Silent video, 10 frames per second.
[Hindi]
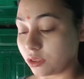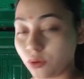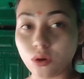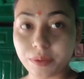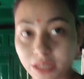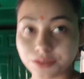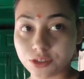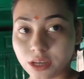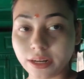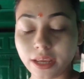तो अभी
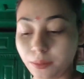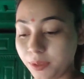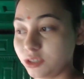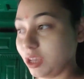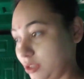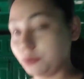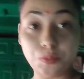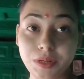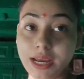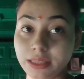नीचे जाना है हमें जहाँ से हम
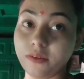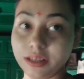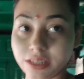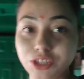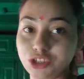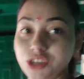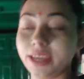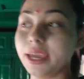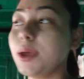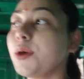ऊपर आए थे वहाँ से नीचे
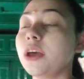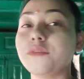जाएंगे